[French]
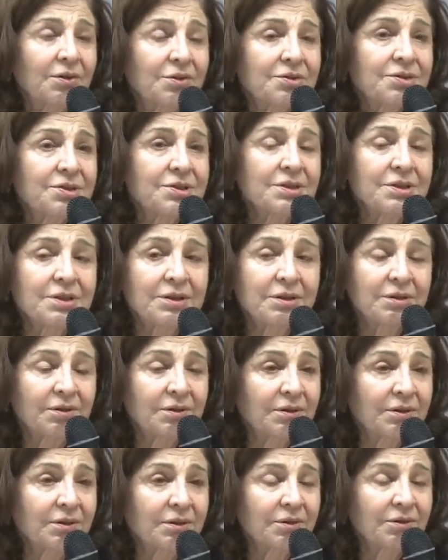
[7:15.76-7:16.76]
S'il
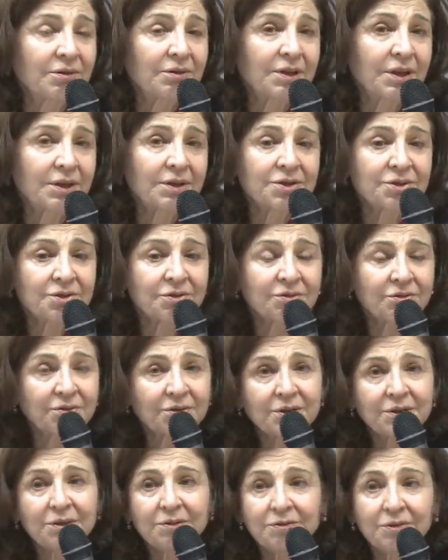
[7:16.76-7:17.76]
y a des gens qui ont
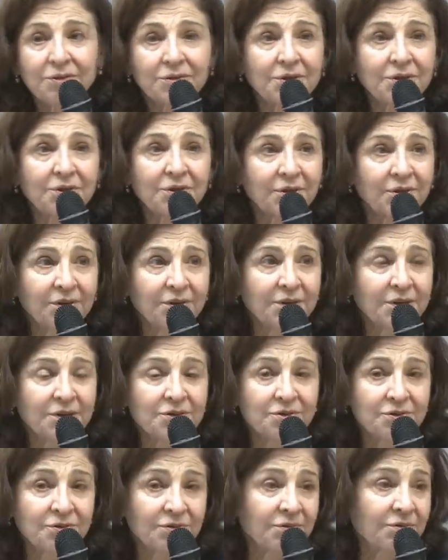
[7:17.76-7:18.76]
des difficultés
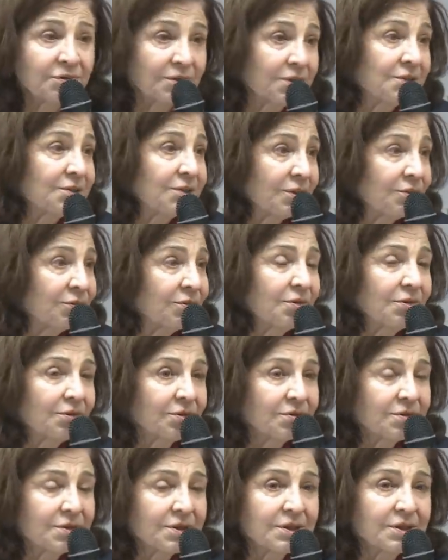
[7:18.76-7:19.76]
d'orientation, et les
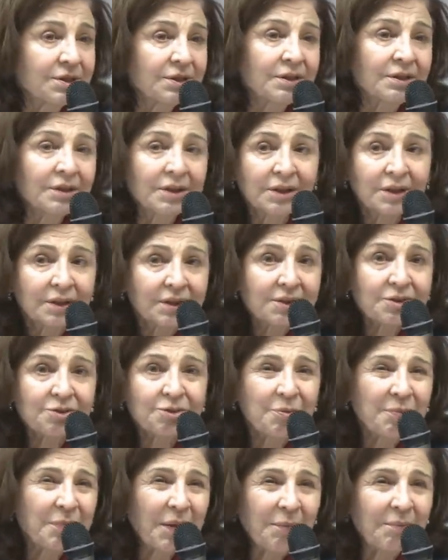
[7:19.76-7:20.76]
adultes aussi, qui
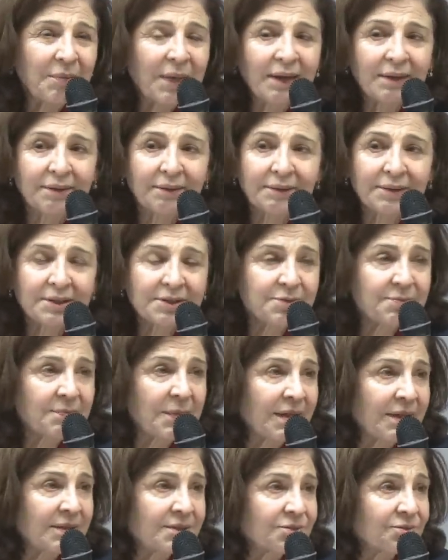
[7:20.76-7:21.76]
se repèrent mal dans
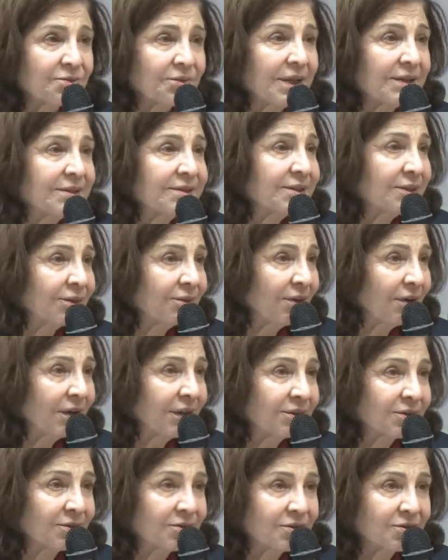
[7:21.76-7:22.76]
l'espace, on attire leur
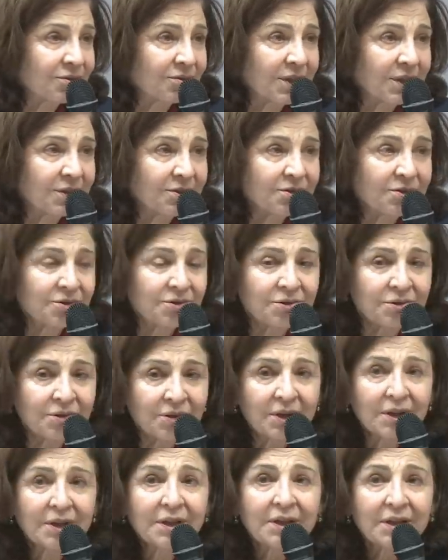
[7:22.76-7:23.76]
attention là-dessus,
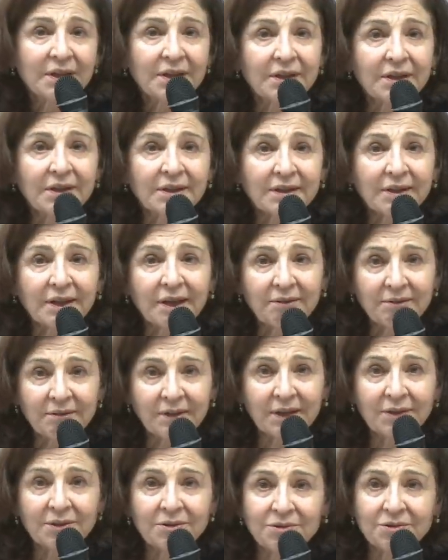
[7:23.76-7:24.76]
il
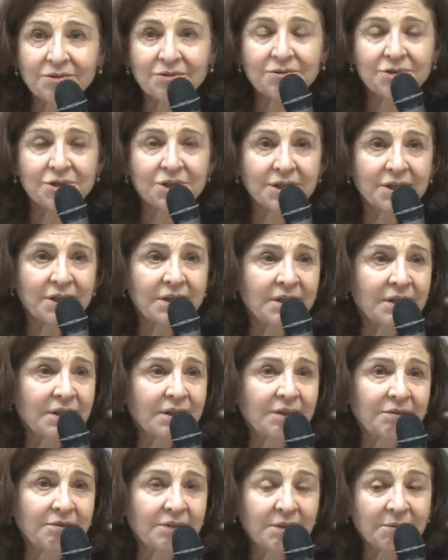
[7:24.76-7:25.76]
travaille le sujet
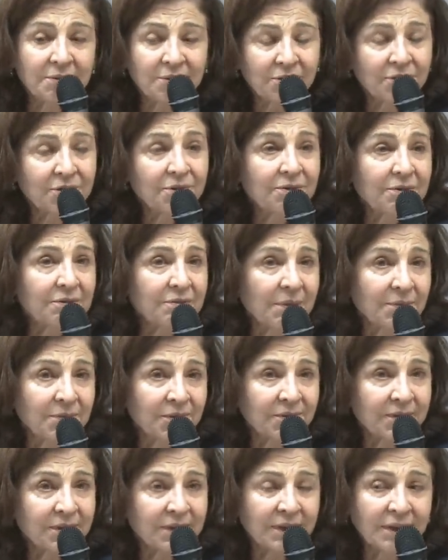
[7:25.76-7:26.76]
et évidemment le QI va
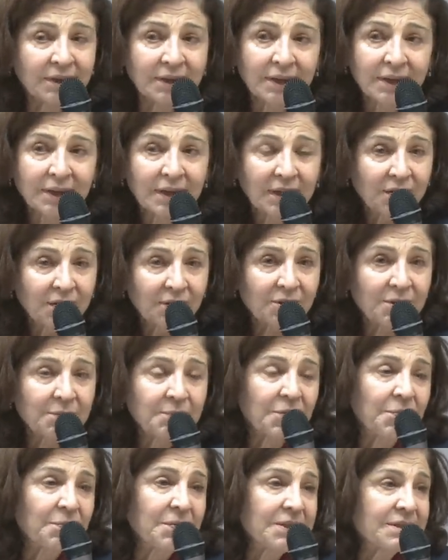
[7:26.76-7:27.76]
monter. Il
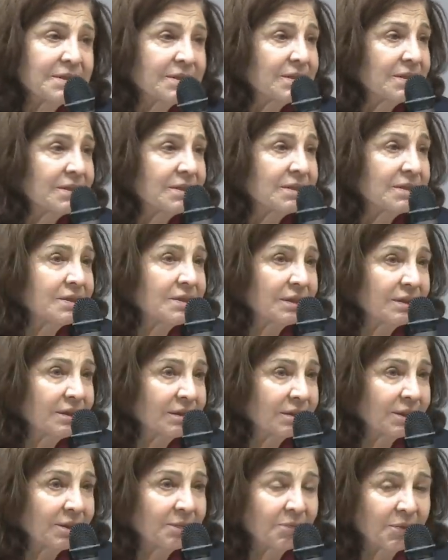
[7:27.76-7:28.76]
peut baisser s'il y a
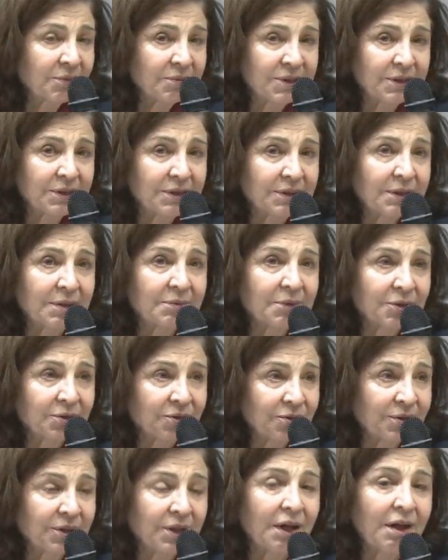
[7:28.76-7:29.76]
des traitements
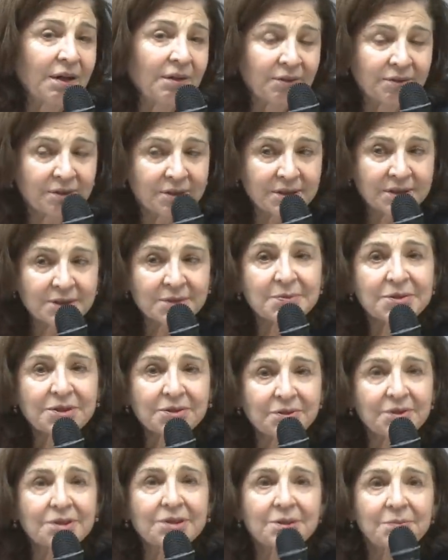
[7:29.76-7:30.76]
médicamenteux qui ralentissent parce
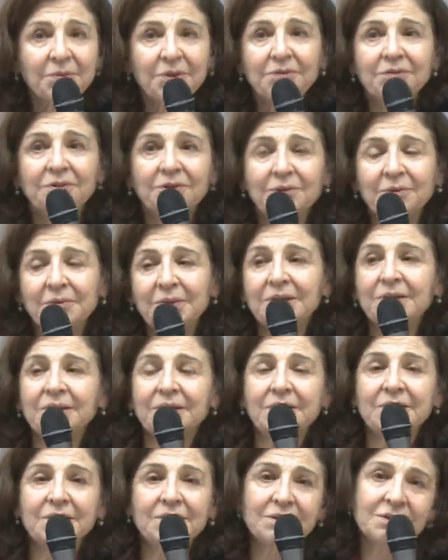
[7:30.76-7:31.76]
que les épreuves
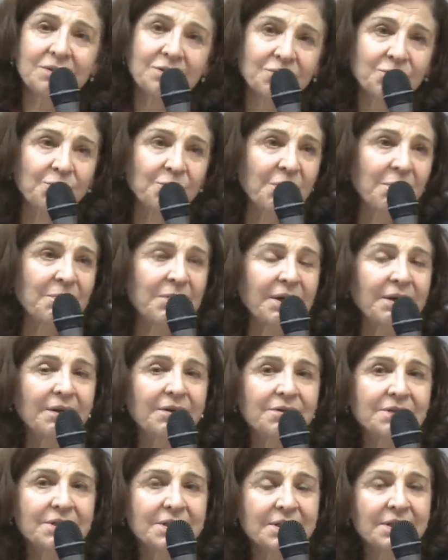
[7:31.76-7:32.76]
chronométrées sont bien
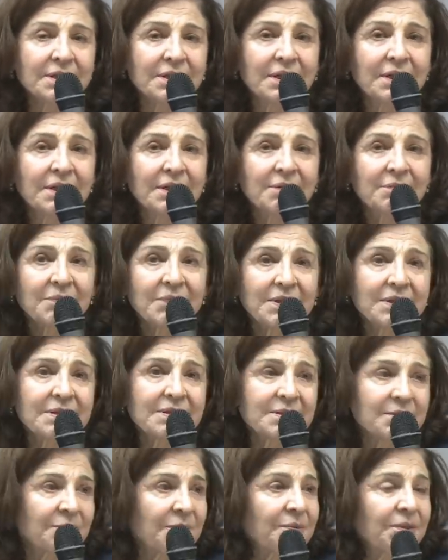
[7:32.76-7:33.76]
réussies, mais
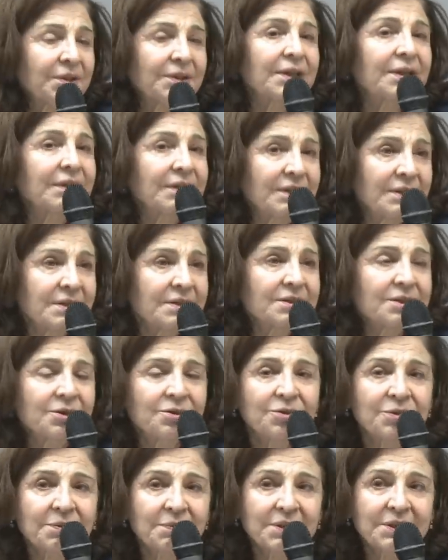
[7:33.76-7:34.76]
c'est momentané,
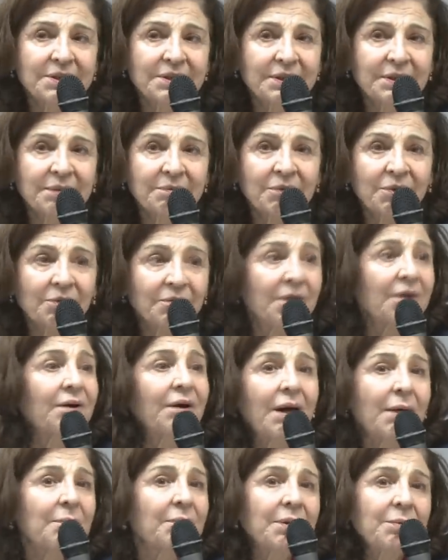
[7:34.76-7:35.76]
c'est dû aux médicaments. Ou
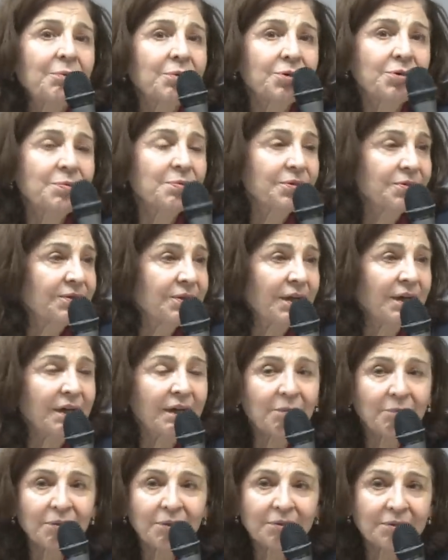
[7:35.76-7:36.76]
alors après, beaucoup plus
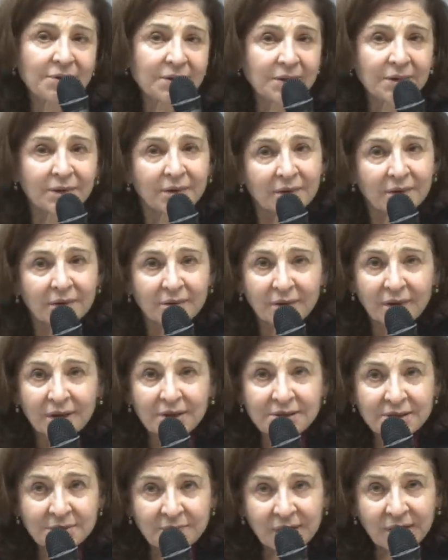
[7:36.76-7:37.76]
tard, bon, j'ai
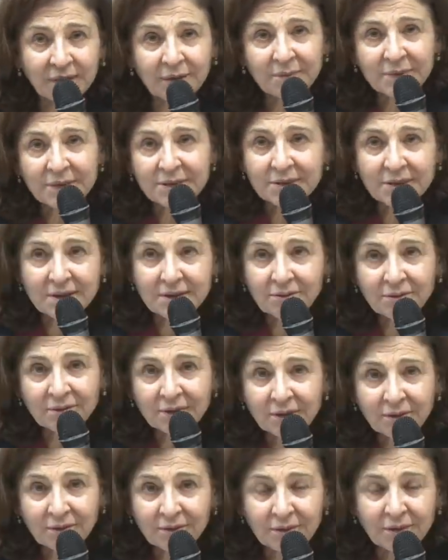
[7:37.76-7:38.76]
Alzheimer, mais ça,
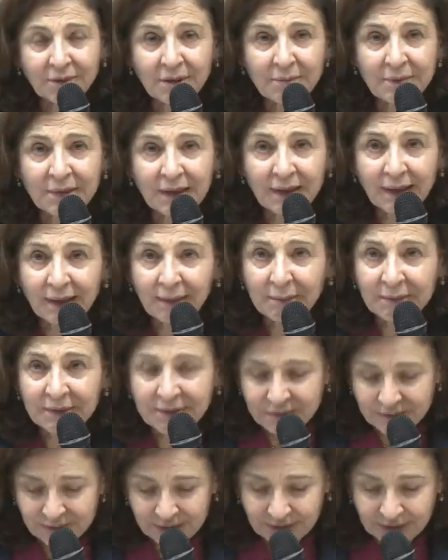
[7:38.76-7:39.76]
on n'en est pas là,
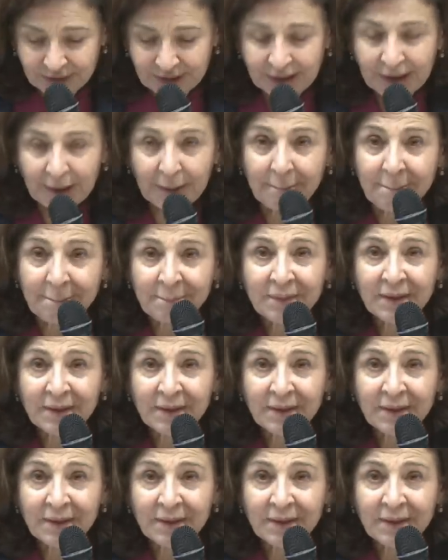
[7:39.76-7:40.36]
personne n'en est là.